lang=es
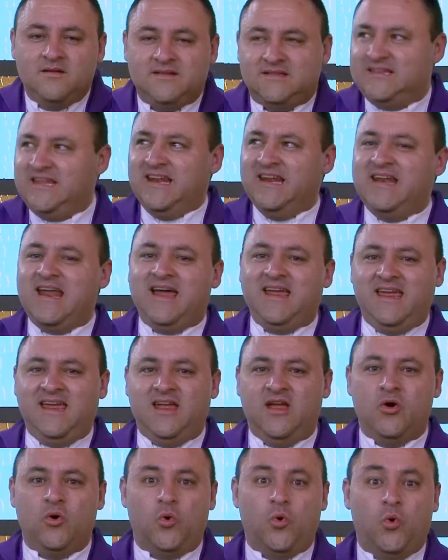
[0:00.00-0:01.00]
tienen
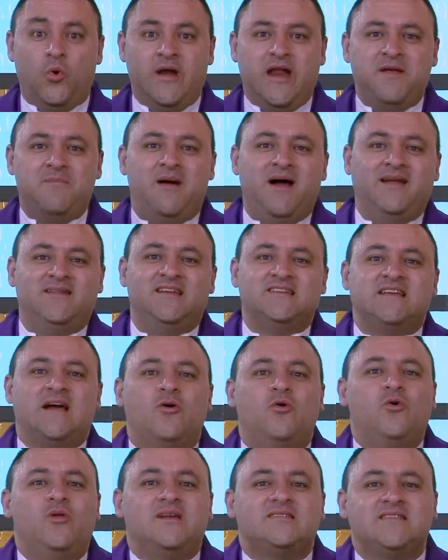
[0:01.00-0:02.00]
ahí una imagen de San
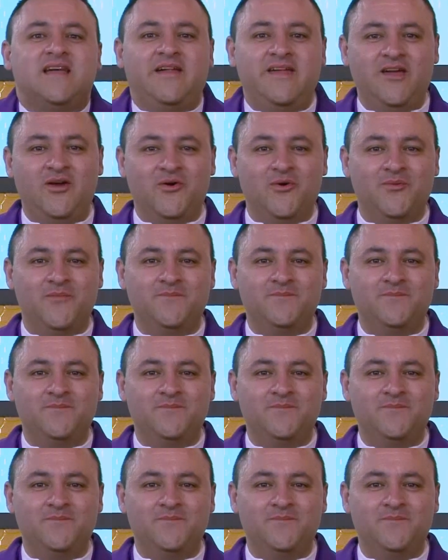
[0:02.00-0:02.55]
Judas Tadeo,